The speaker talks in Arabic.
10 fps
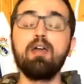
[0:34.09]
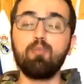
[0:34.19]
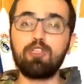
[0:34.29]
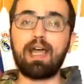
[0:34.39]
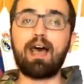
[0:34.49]

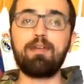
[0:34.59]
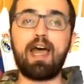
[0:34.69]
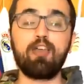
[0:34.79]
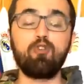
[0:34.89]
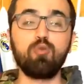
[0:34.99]
منتخبنا
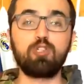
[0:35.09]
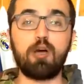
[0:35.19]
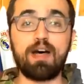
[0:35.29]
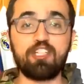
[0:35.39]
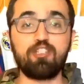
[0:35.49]
حيكون
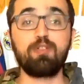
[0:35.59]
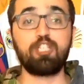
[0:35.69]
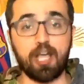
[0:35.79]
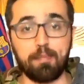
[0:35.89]
متواجد بالشام